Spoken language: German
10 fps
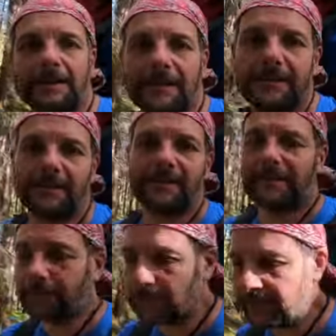da es jetzt
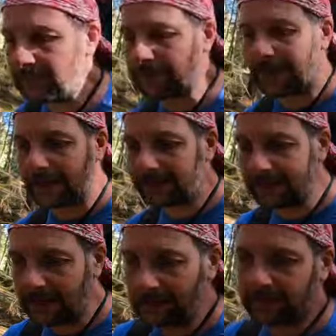von St. Blasien
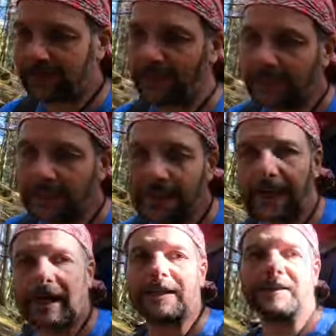aus
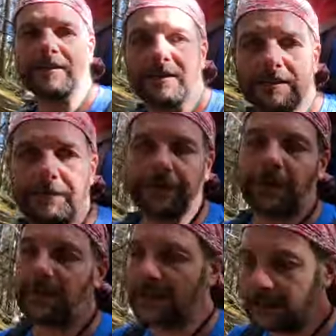relativ
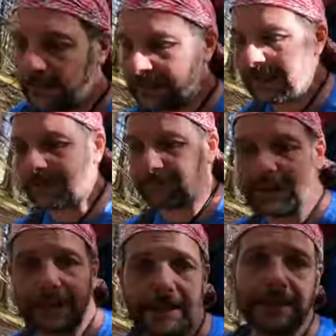
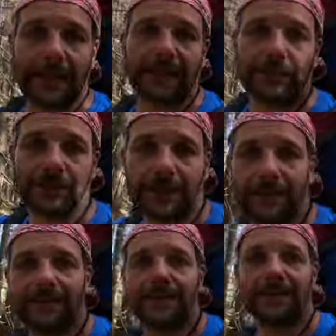langweilig an der
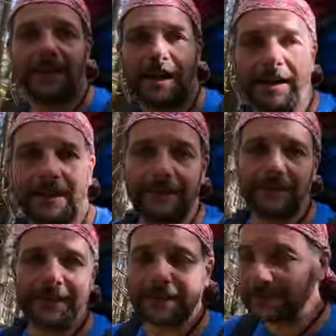Straße entgegangen
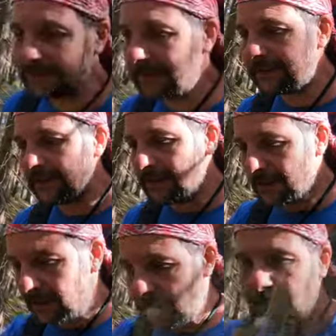wäre,
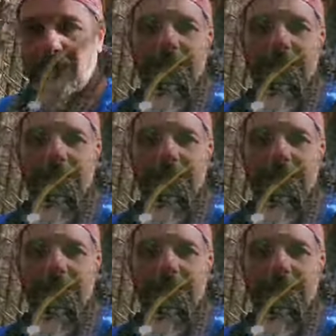habe